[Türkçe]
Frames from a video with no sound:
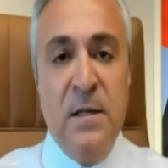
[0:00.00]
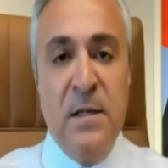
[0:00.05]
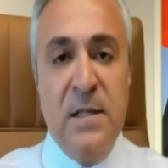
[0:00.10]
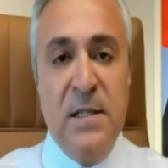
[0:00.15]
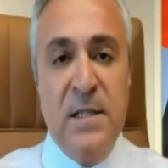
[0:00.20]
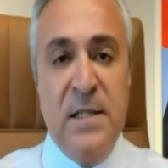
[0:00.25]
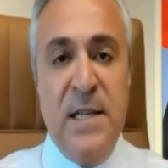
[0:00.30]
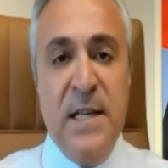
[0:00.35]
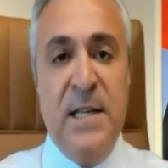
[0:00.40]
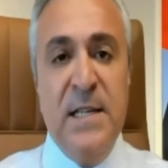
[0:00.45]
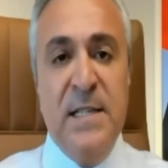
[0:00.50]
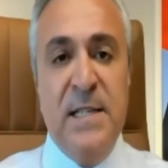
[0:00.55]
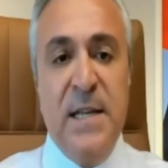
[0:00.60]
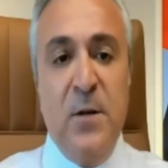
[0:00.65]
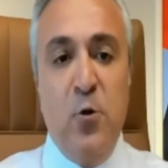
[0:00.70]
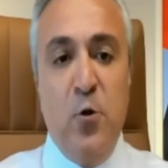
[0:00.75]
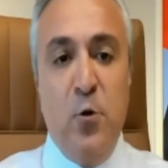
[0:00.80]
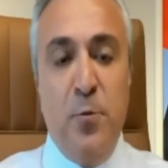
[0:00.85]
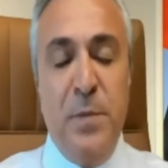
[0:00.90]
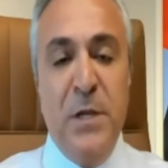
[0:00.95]
8
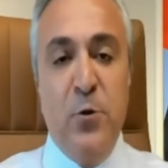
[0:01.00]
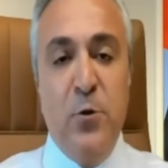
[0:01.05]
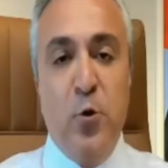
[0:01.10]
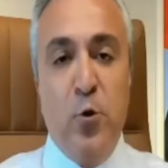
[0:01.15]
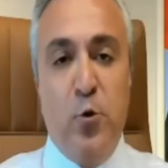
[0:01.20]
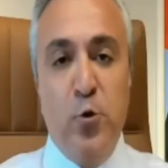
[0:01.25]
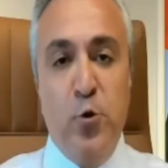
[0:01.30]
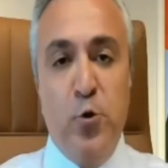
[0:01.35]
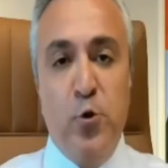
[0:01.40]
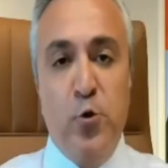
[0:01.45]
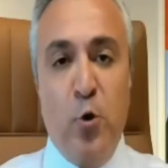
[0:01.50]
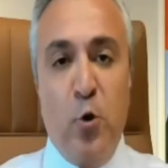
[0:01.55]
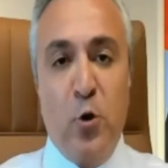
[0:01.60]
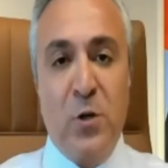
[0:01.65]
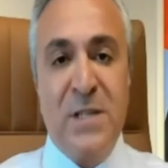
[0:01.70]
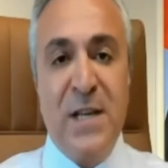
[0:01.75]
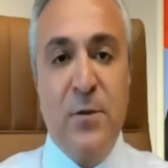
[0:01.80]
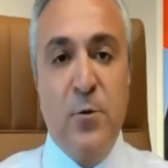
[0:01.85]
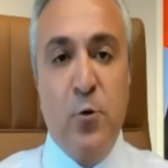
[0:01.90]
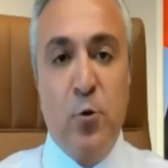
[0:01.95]
Eylül
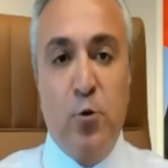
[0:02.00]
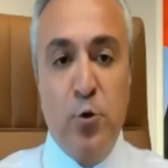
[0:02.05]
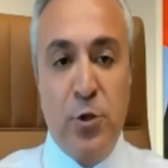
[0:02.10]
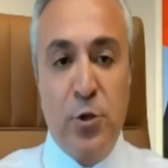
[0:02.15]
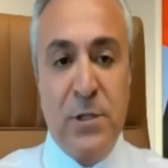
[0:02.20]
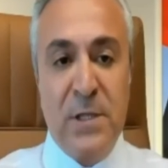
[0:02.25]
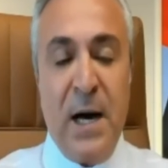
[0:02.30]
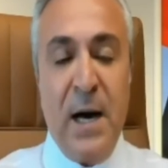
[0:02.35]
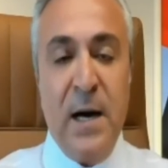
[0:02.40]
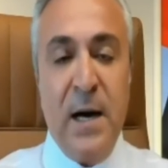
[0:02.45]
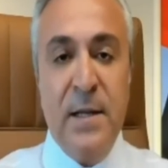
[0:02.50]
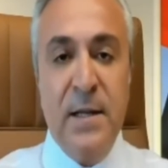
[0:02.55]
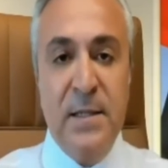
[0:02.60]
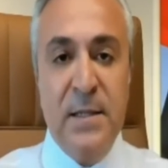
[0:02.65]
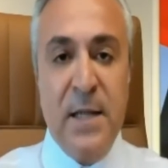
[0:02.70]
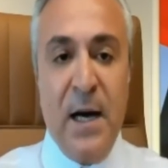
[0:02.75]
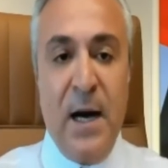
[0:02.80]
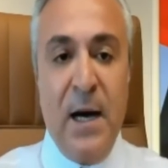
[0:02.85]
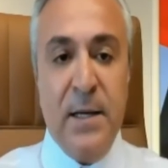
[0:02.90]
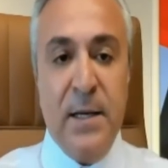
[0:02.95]
1999
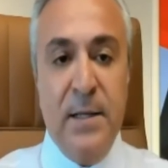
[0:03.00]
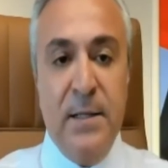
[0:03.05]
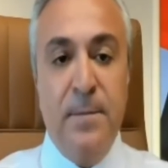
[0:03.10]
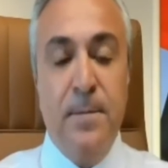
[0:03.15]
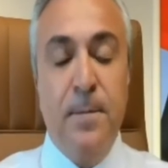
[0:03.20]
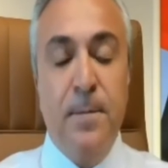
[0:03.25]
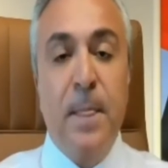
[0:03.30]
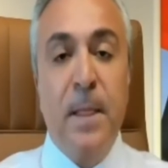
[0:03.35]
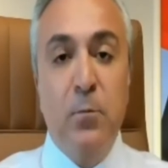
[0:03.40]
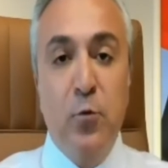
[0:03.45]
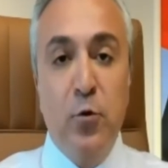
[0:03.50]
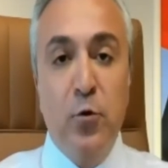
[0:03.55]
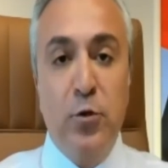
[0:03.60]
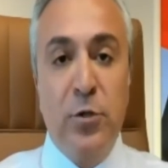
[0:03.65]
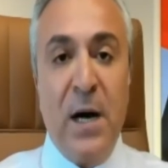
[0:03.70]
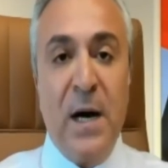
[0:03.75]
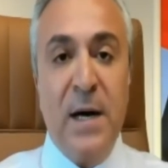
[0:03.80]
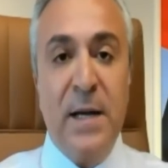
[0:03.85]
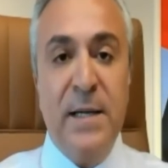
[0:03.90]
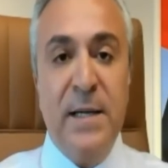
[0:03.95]
tarihi dahil bu
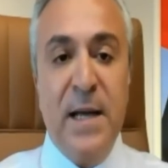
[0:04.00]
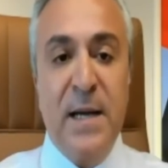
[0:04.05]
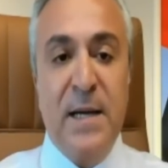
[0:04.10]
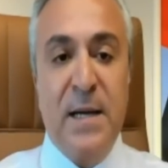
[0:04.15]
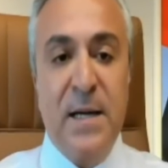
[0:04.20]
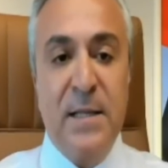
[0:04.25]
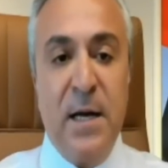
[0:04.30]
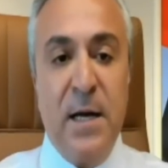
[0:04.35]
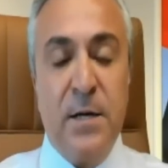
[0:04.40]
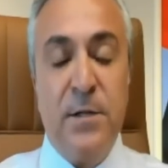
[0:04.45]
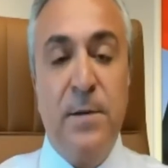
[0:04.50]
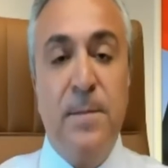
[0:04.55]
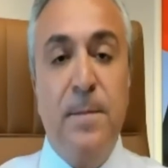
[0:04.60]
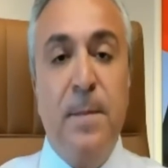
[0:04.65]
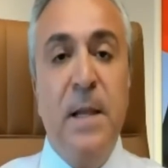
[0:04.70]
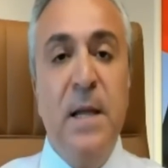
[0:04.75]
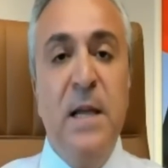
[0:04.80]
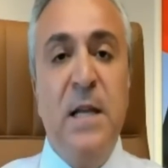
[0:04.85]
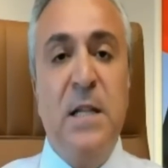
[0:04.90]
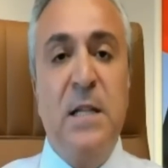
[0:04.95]
tarihe kadar
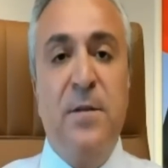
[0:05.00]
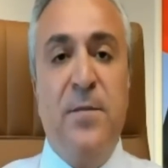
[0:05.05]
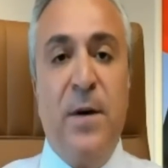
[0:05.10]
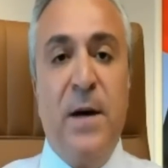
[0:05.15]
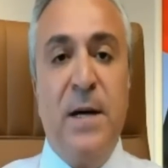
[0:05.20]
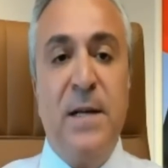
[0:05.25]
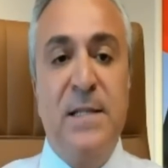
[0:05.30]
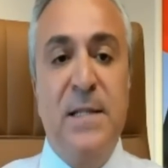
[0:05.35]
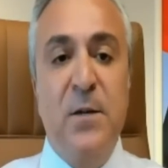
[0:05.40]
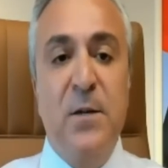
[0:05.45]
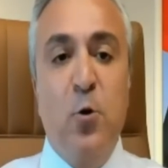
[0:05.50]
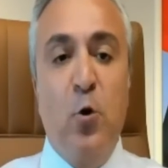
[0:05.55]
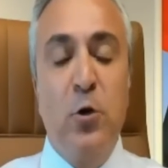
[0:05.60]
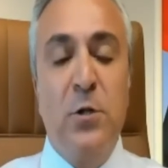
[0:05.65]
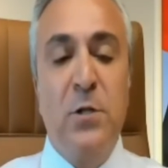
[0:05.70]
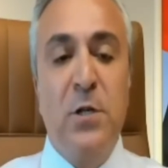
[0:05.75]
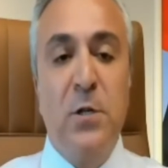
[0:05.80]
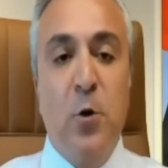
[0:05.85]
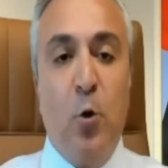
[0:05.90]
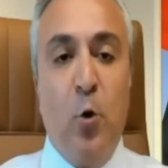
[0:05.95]
ilk defa
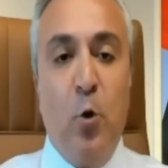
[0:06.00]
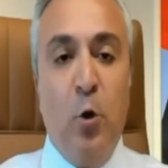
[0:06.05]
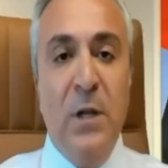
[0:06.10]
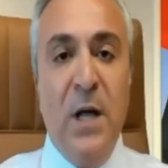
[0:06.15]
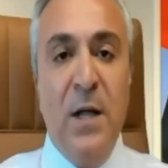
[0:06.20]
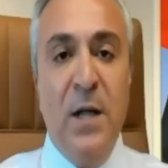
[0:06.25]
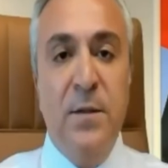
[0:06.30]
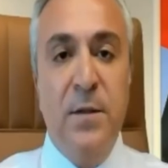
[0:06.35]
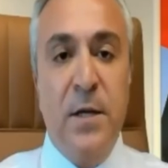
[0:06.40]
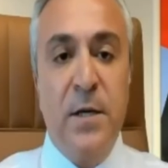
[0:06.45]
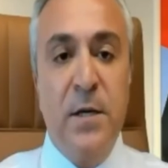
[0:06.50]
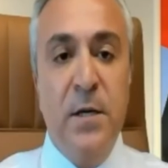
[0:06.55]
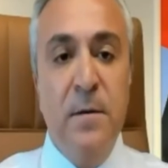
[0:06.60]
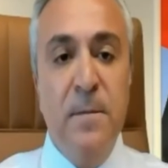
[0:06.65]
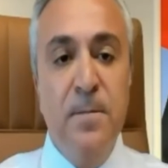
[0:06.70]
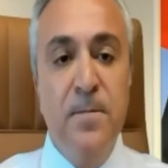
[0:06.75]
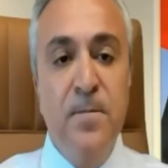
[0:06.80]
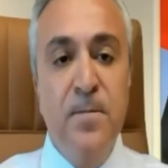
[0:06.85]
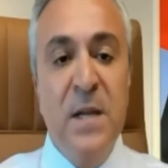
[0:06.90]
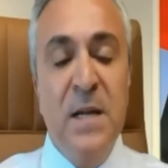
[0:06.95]
sigortalı
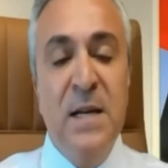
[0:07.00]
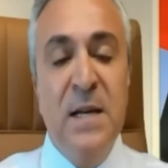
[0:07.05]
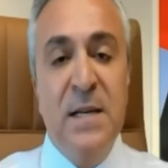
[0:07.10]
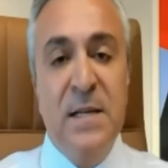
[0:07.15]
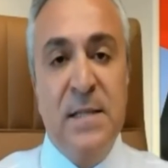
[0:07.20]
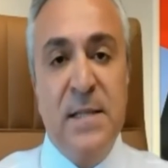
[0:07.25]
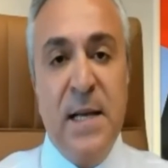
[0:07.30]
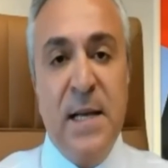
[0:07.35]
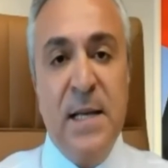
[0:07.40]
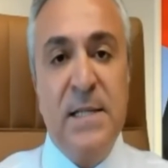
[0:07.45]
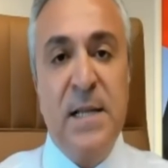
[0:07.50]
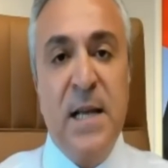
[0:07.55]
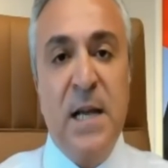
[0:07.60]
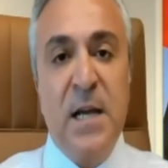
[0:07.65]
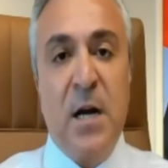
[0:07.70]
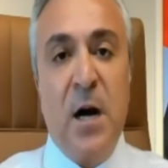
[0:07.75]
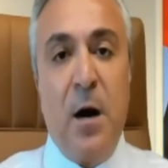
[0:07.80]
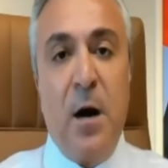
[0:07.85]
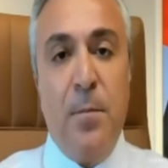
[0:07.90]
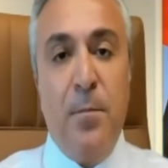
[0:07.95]
olanların
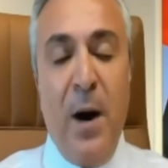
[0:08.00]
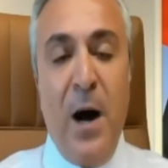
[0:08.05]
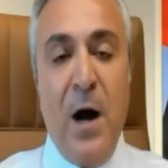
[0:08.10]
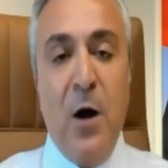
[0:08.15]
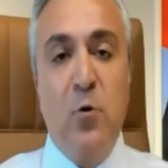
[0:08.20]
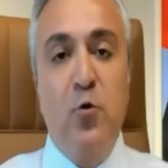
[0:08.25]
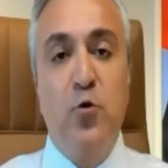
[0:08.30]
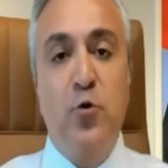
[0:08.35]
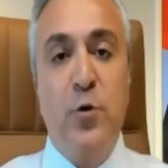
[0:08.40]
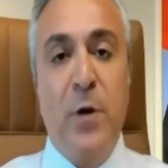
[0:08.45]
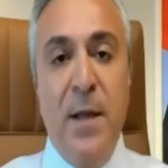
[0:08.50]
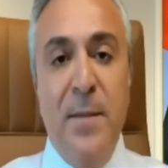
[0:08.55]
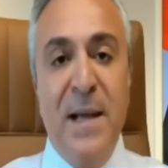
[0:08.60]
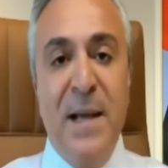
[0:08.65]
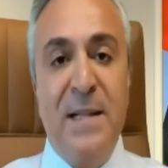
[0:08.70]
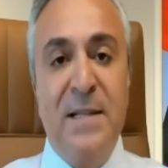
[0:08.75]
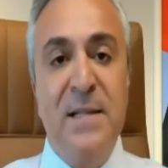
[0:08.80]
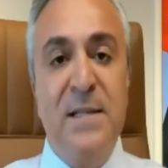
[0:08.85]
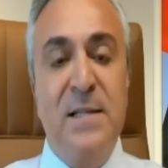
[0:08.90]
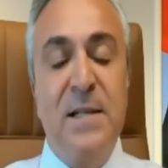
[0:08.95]
SSK, Bağkur,
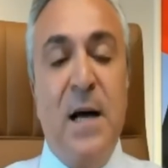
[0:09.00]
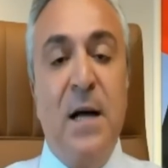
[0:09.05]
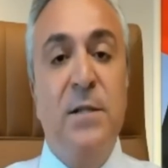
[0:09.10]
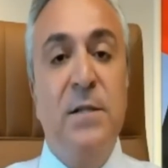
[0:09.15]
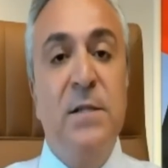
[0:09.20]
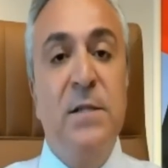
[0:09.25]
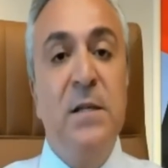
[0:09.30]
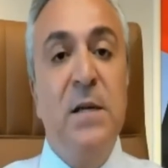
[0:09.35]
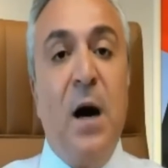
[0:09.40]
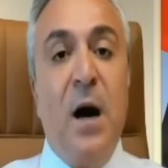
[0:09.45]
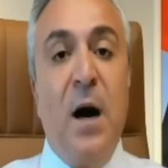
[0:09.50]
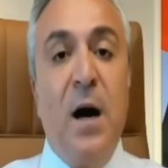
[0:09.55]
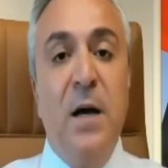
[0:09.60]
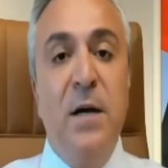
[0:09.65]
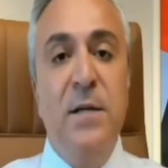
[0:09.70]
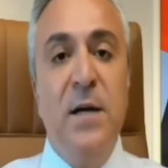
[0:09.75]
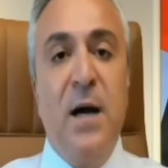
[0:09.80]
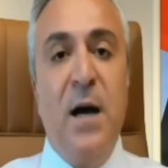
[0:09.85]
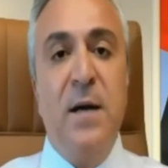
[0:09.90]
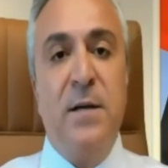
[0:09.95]
emekli sandığı
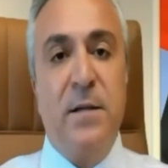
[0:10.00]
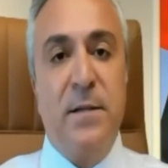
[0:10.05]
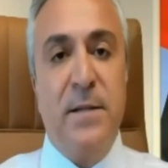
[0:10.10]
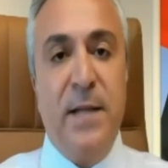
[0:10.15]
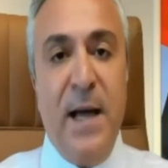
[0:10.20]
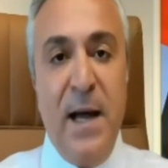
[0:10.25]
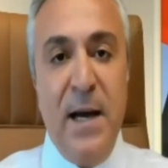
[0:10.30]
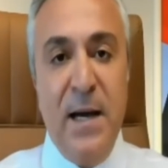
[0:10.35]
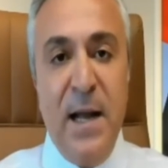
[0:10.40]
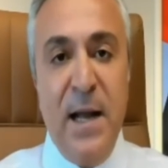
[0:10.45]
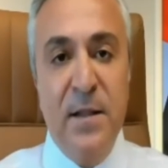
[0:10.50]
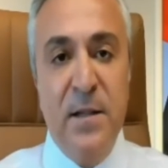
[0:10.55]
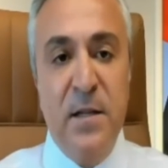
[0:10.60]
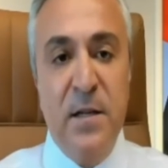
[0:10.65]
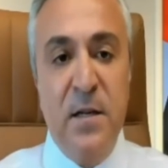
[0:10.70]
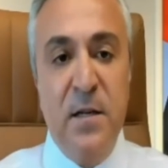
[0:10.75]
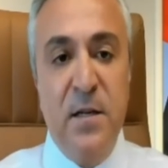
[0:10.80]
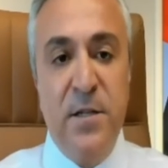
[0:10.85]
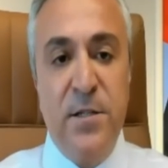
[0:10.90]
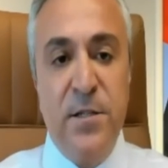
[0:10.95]
ayrı ayrı
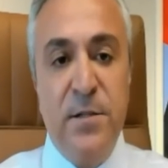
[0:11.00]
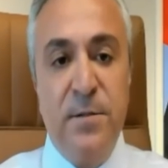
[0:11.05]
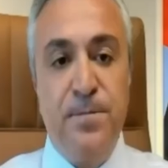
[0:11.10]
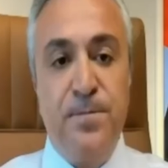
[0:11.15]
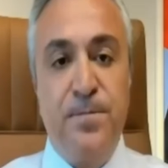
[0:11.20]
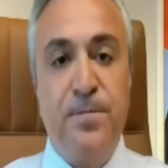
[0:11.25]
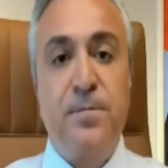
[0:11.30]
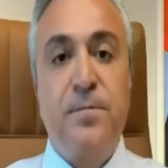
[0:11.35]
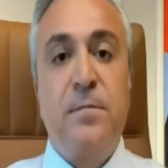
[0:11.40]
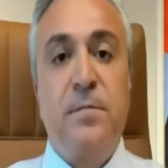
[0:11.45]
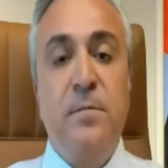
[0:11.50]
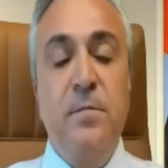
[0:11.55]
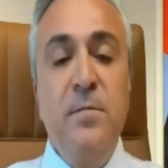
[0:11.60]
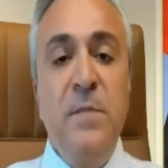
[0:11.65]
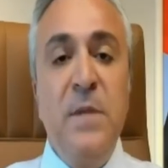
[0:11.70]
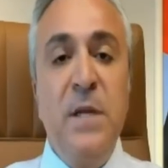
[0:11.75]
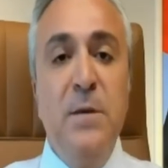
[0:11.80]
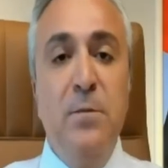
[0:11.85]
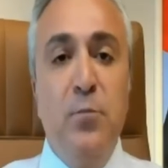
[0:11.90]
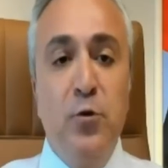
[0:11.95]
değerlendirilir.
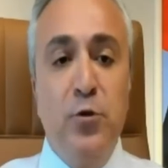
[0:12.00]
Hmm.